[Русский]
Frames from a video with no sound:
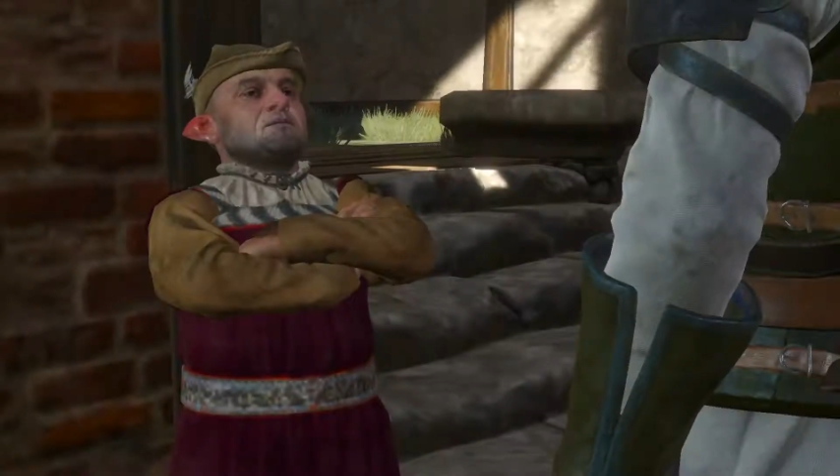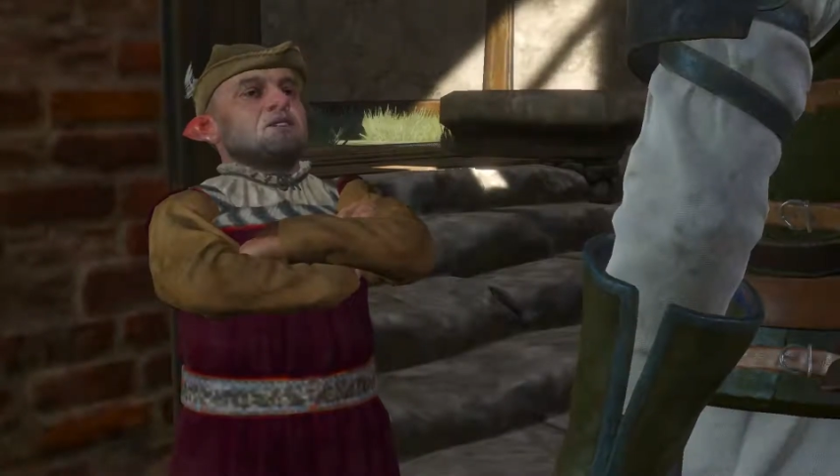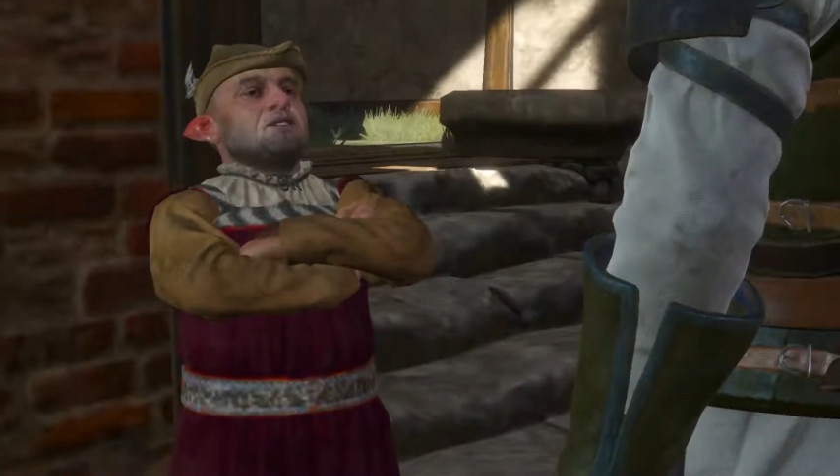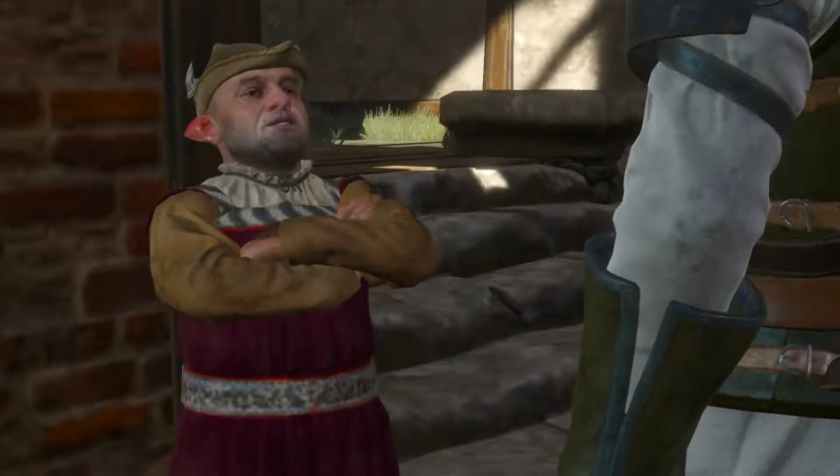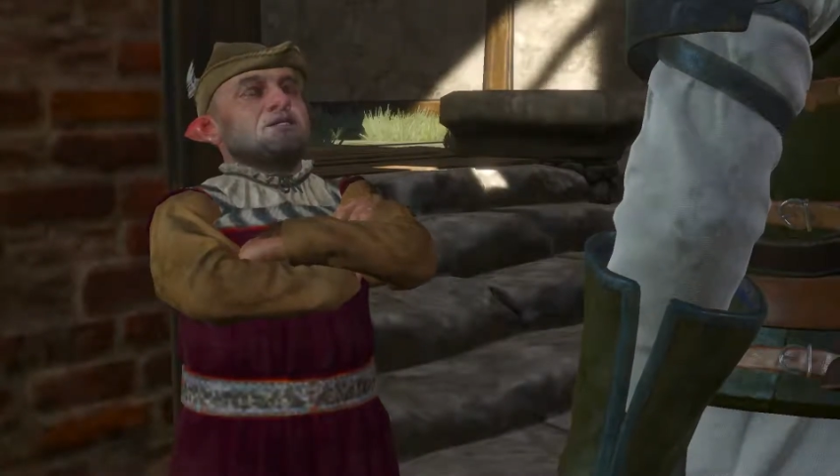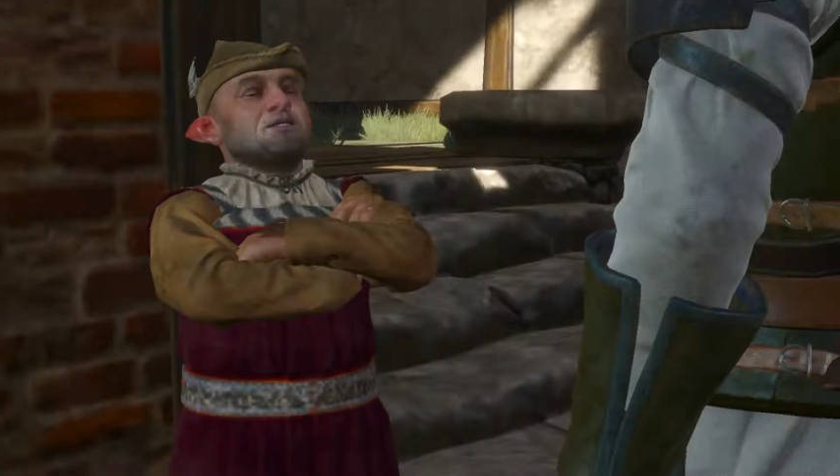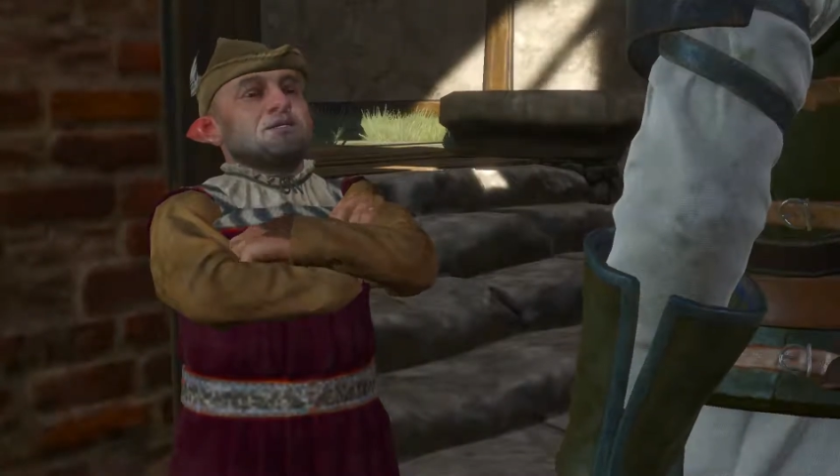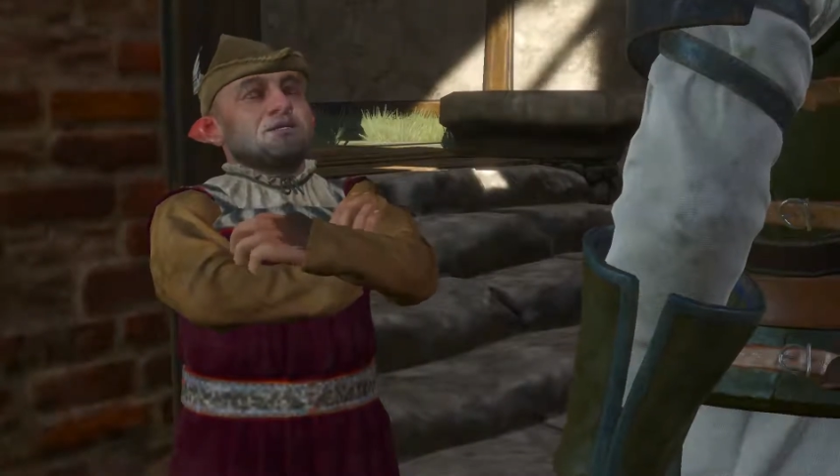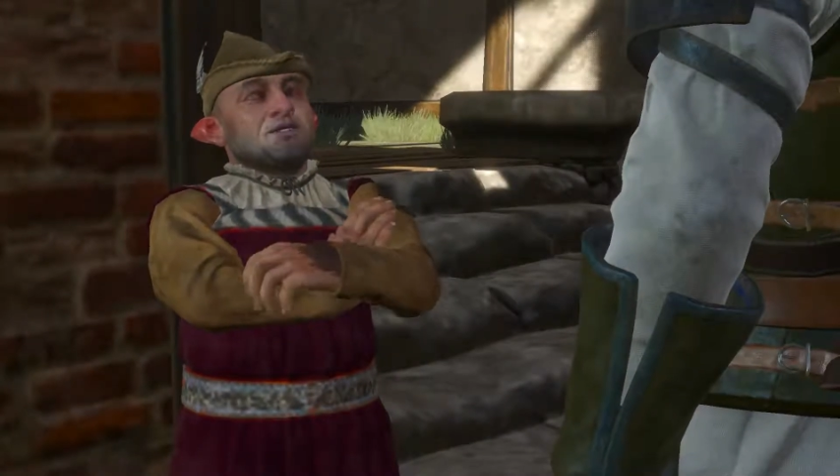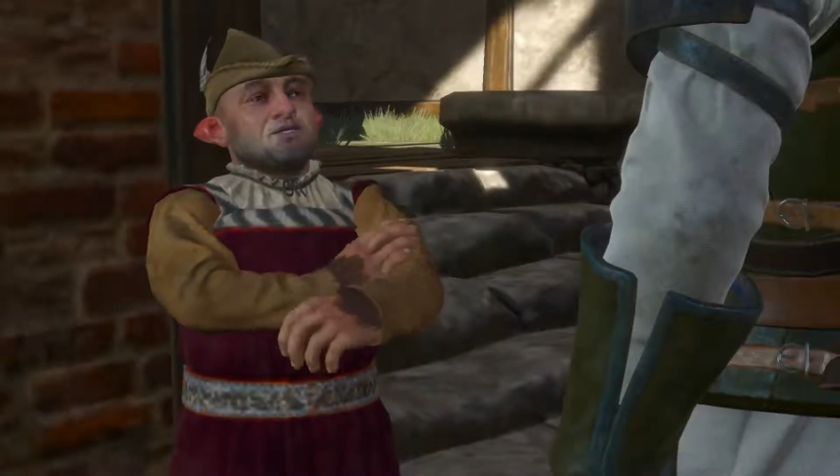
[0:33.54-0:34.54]

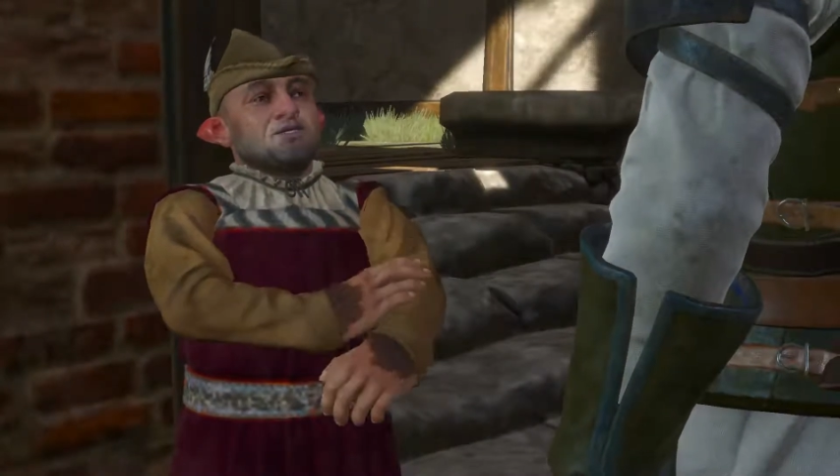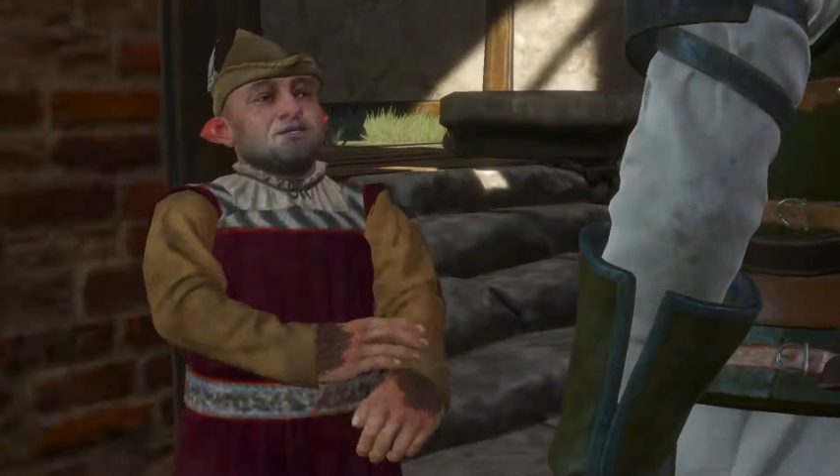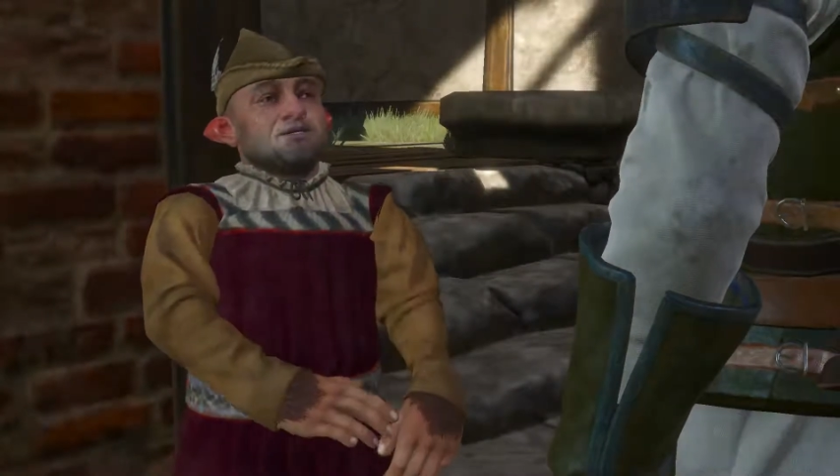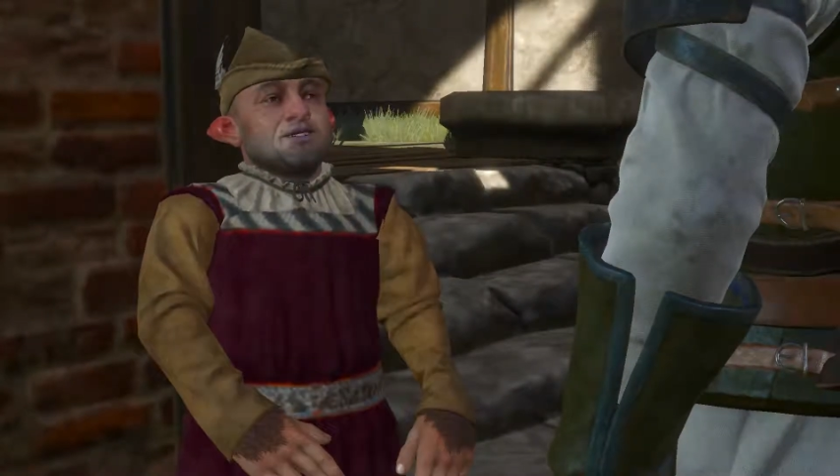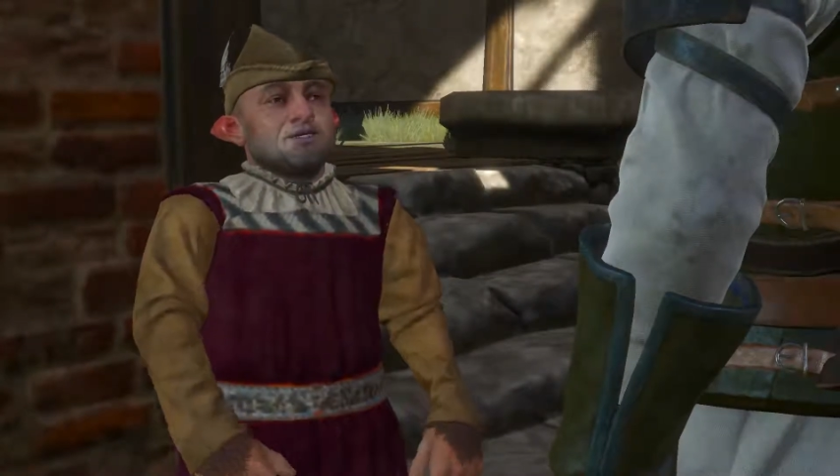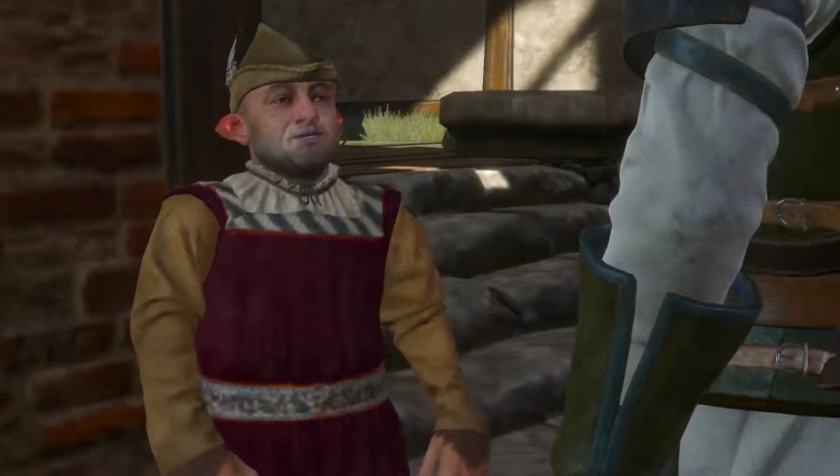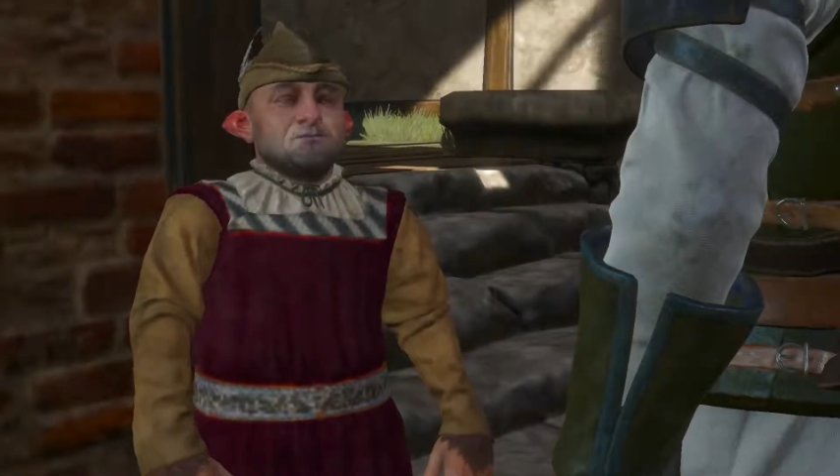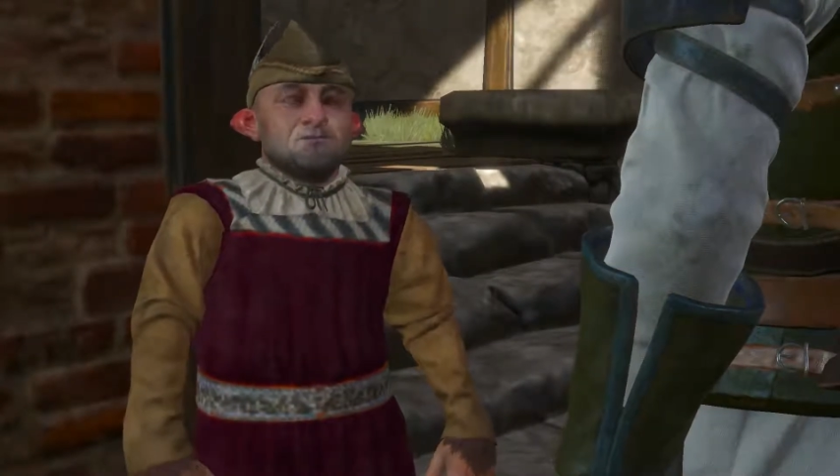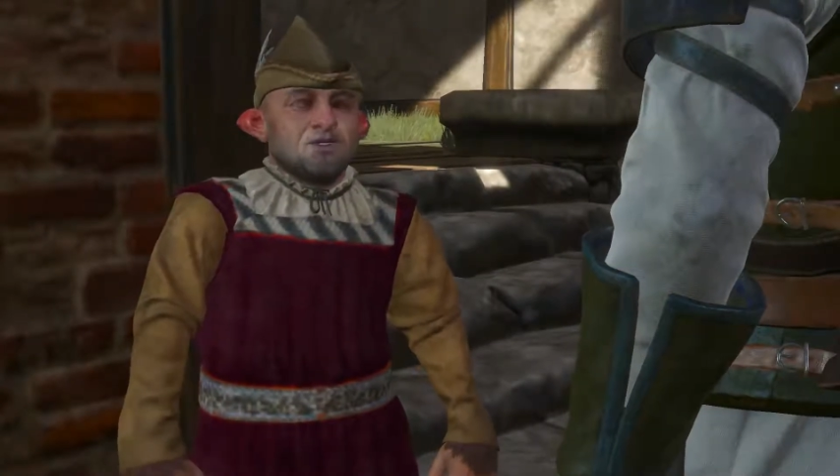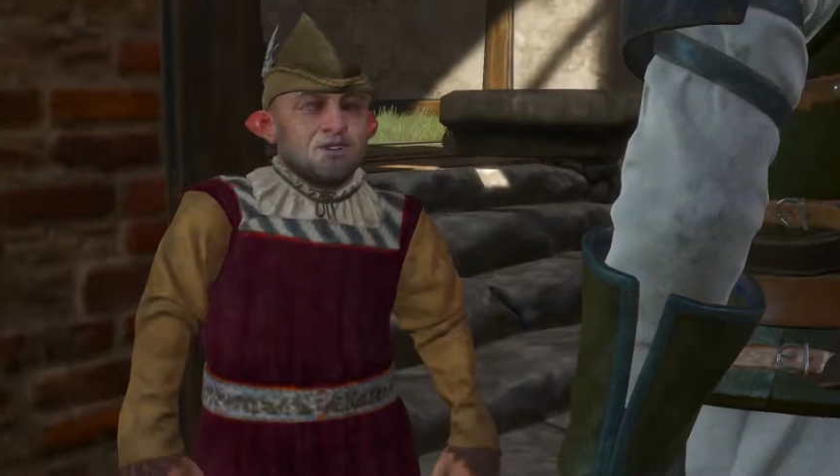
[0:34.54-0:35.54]
Сплошные раритеты по